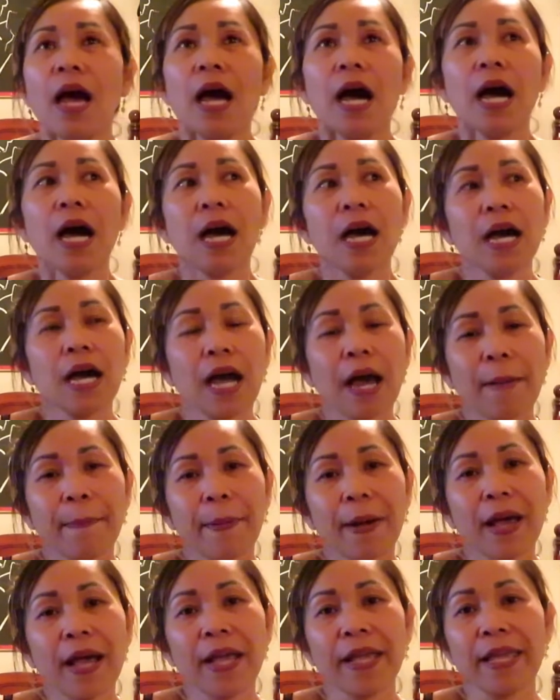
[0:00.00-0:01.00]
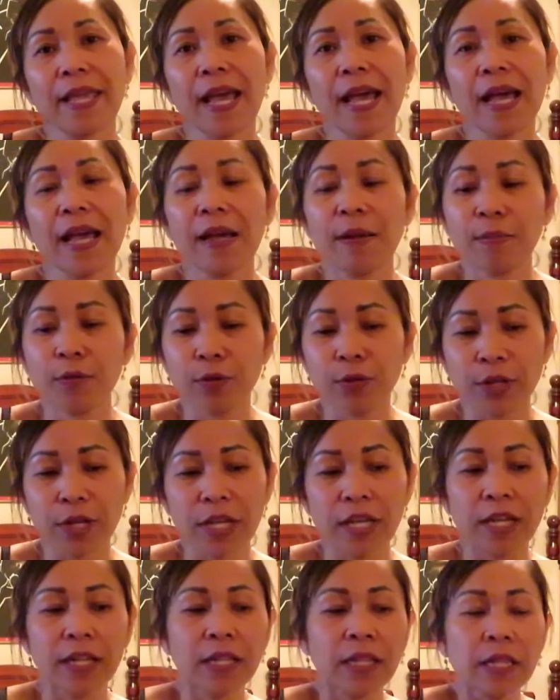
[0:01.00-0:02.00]
uh, apa ya
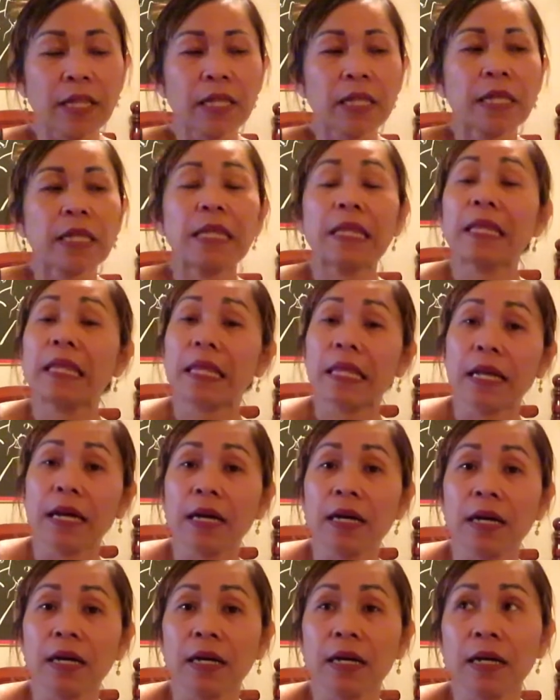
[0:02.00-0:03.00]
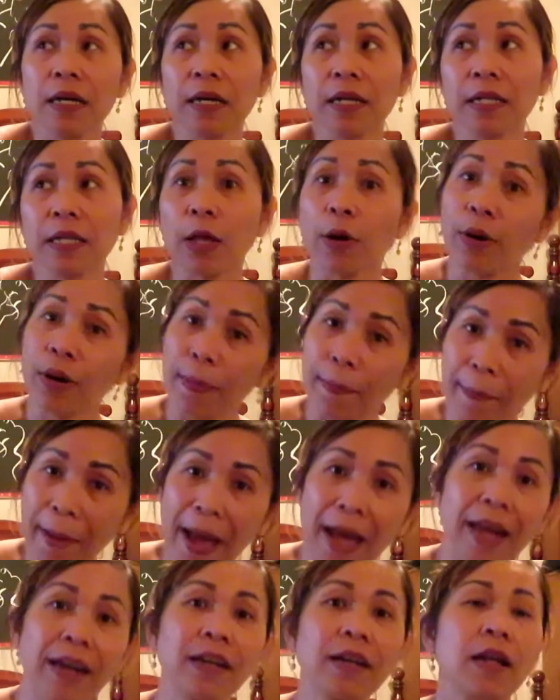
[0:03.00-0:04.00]
mungkin uh, tahun
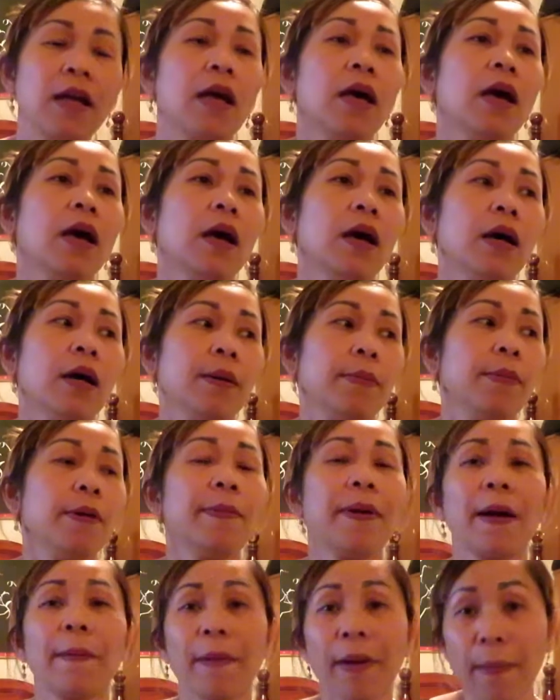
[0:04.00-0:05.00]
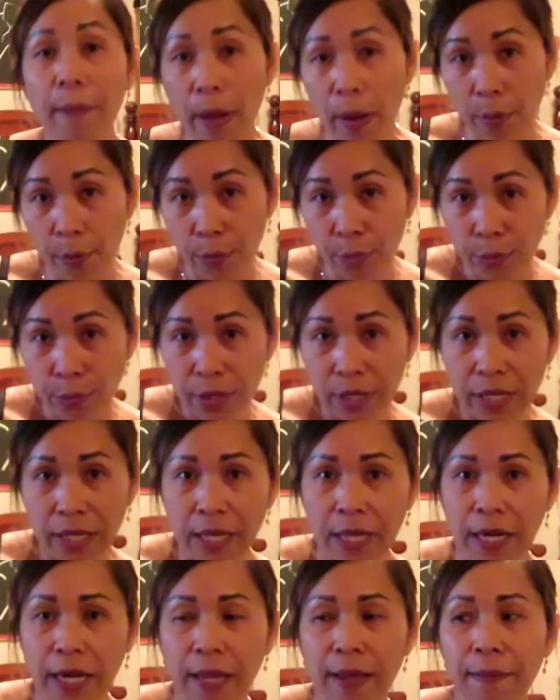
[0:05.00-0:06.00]
depan beberapa mau
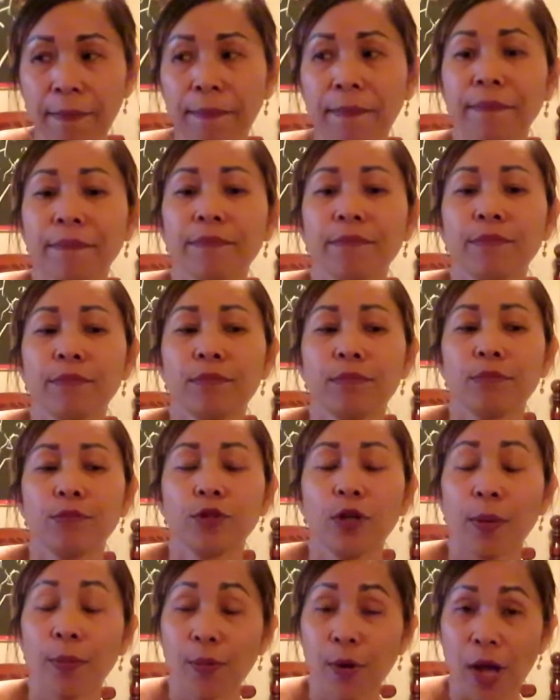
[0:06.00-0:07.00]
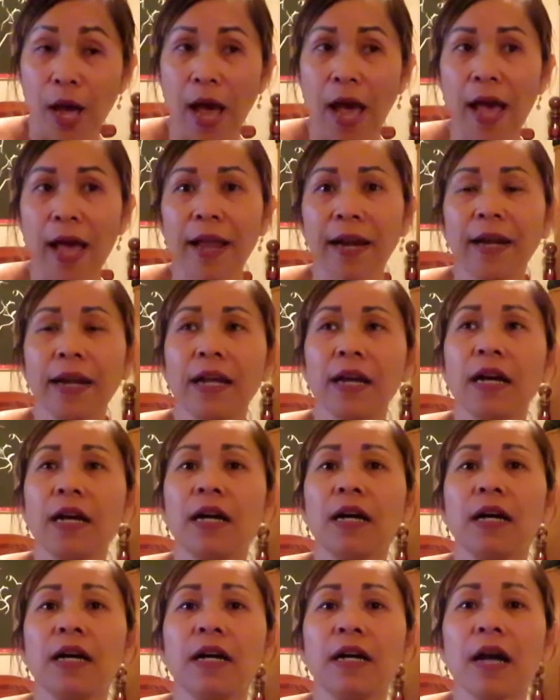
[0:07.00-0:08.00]
dikirim mudah-mudahan
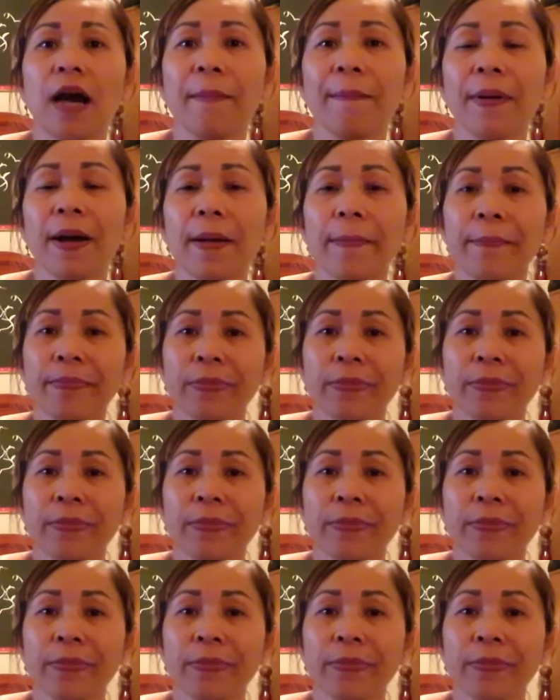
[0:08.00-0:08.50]
uh, apa